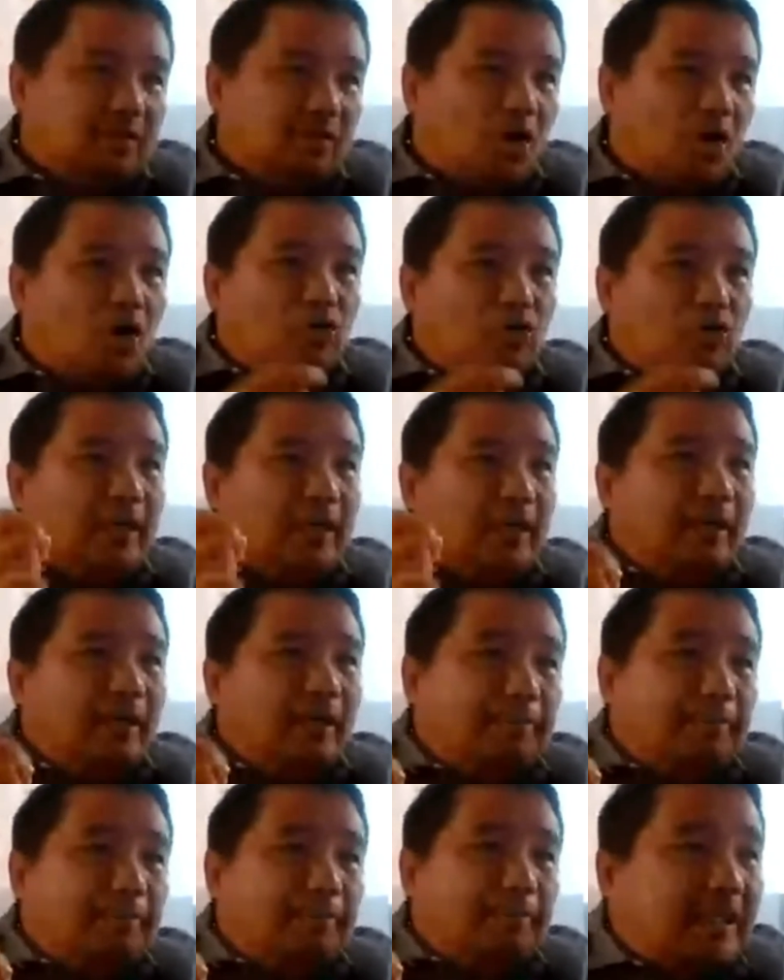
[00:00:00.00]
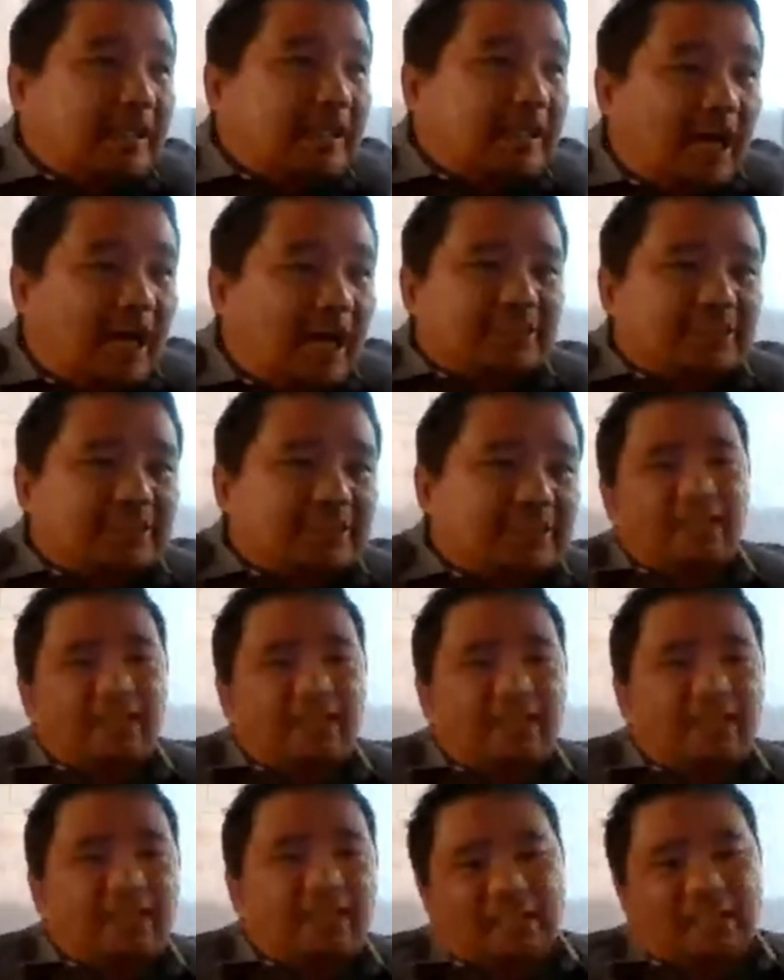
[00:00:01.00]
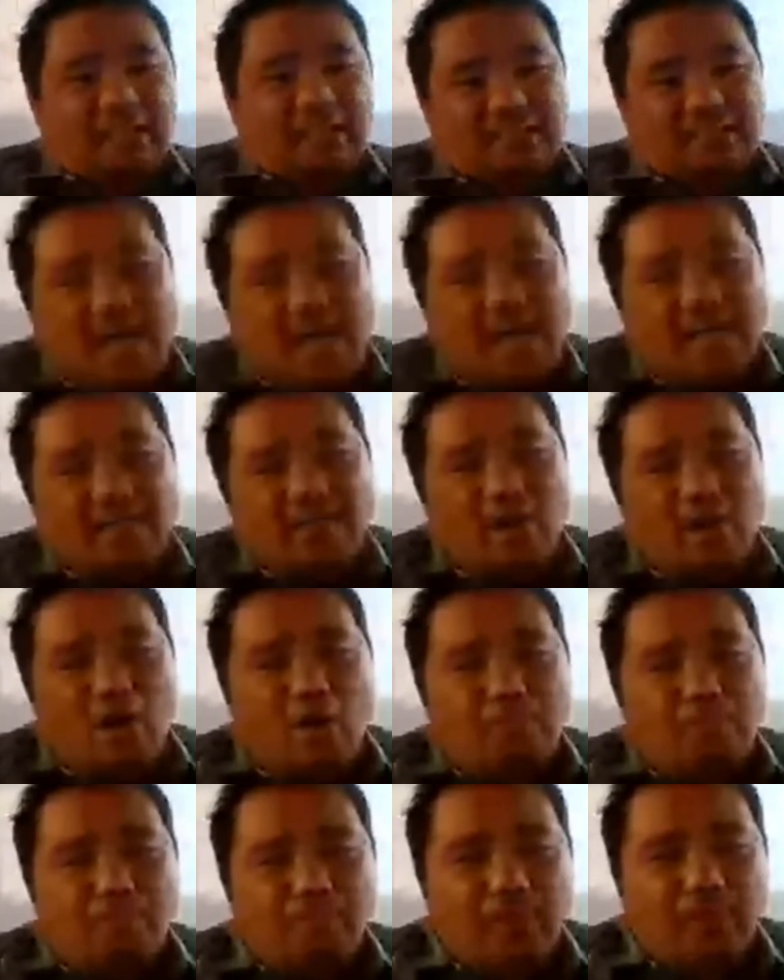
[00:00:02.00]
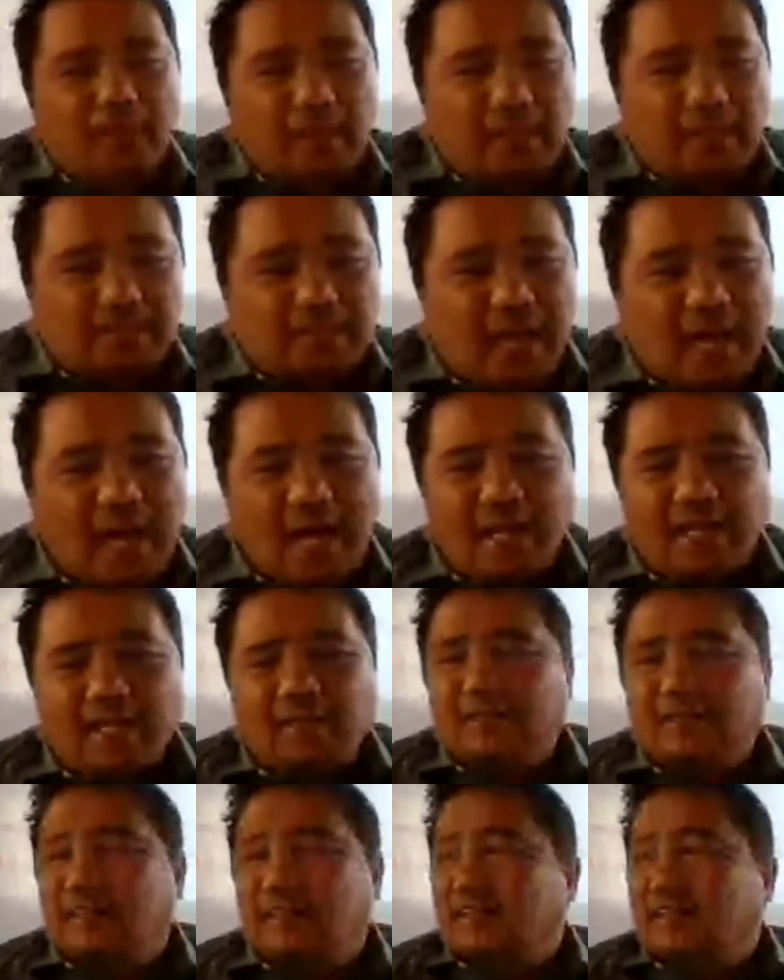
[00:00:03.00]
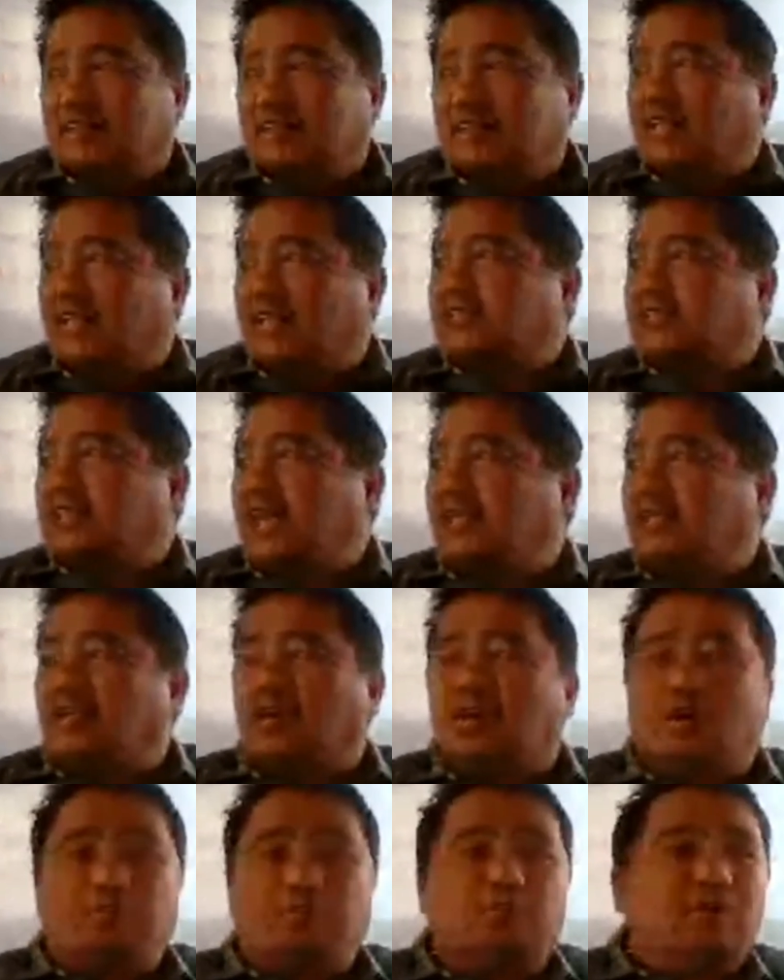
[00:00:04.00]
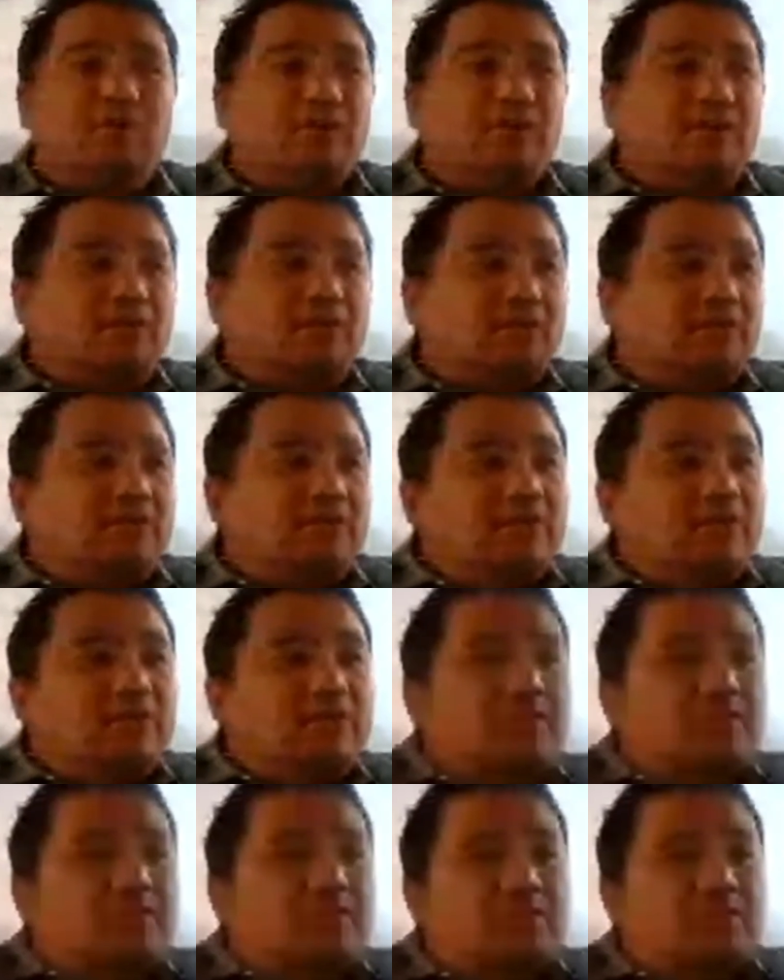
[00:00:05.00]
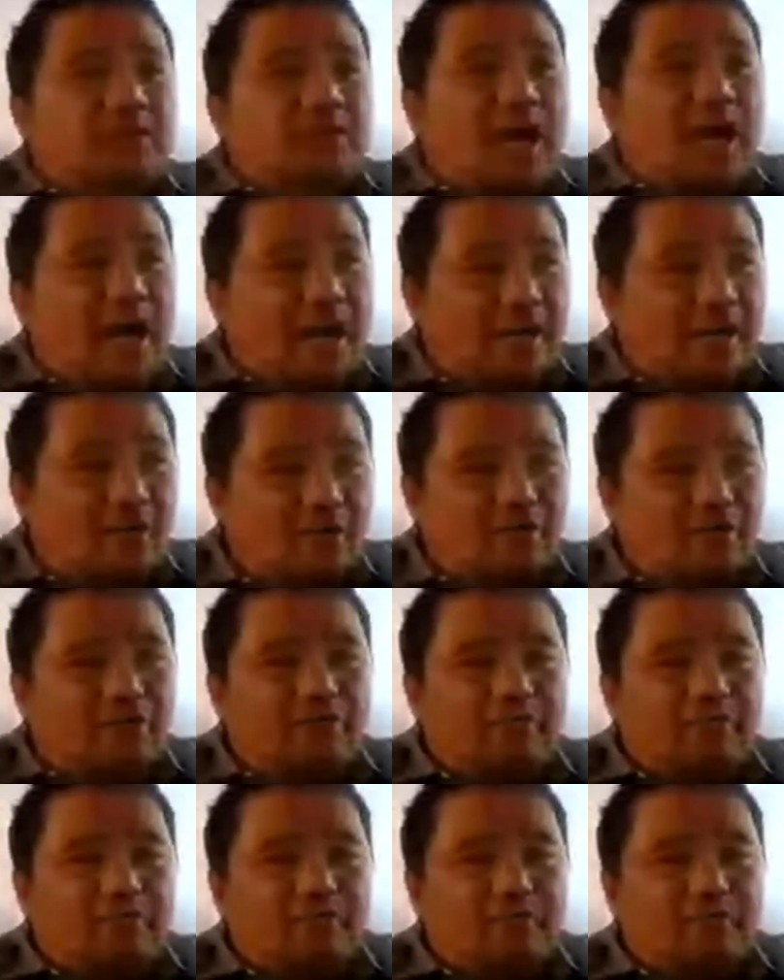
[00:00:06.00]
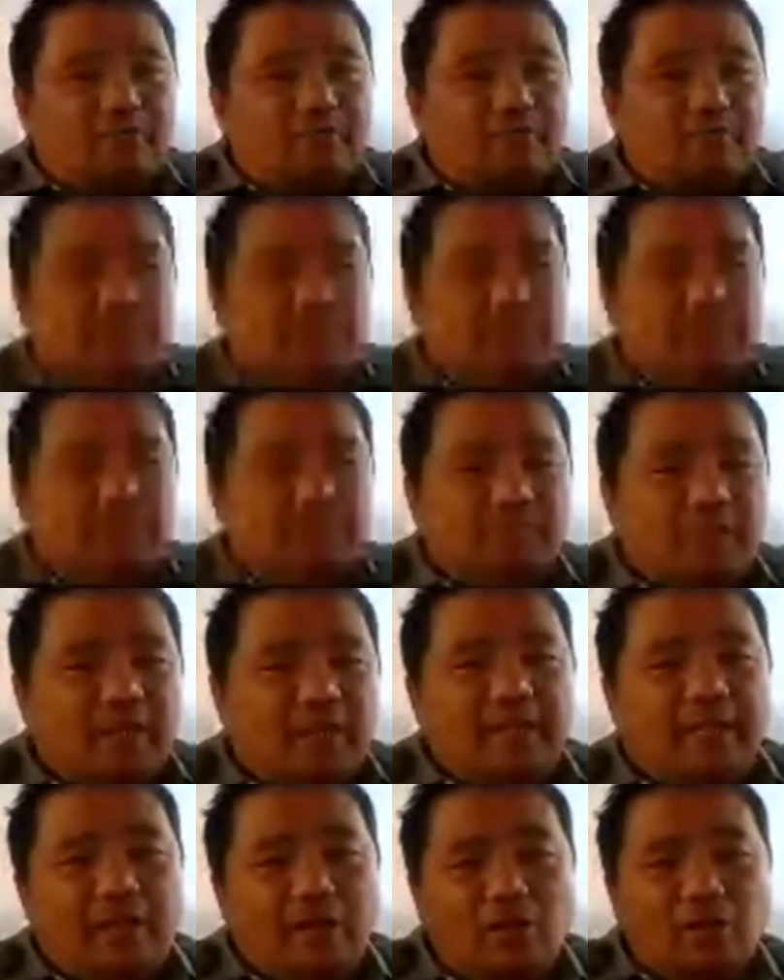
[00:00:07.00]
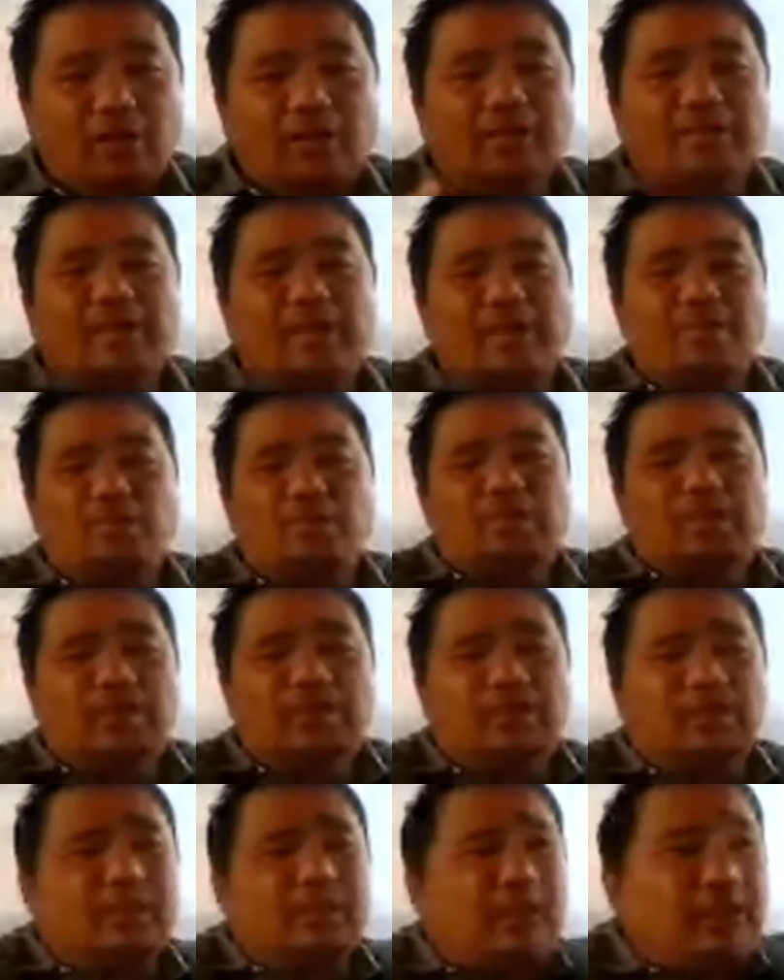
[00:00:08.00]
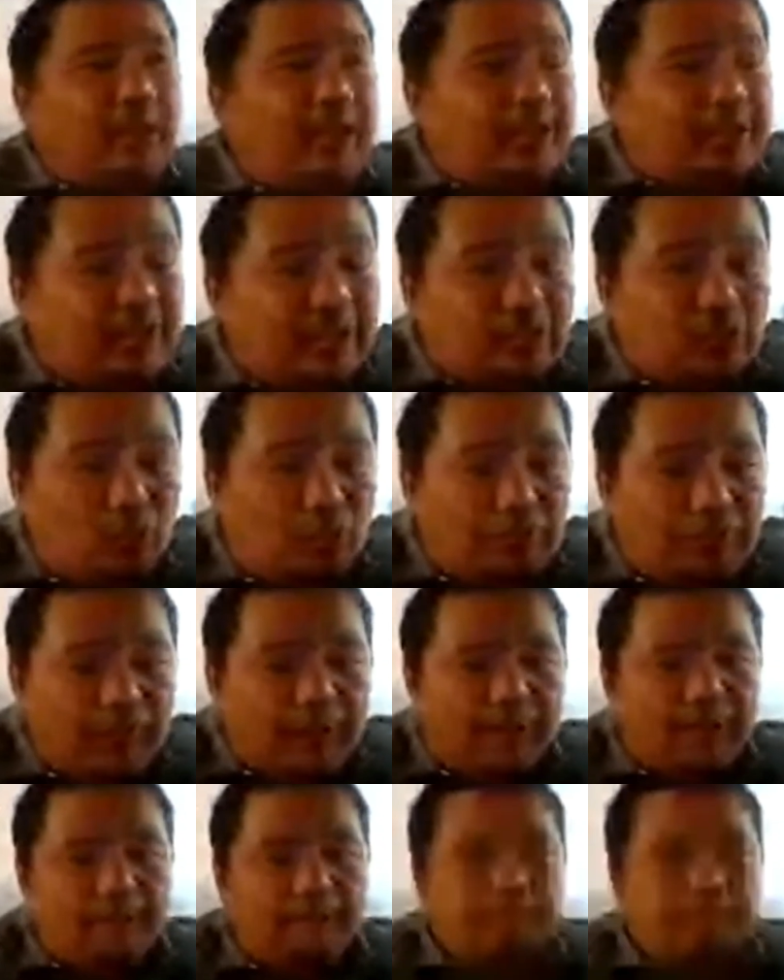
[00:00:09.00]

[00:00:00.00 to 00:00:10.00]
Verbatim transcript: Only Pincas, the son of Elazar, the son of Aaron. Ningon ang Talmud Hidrin 82b.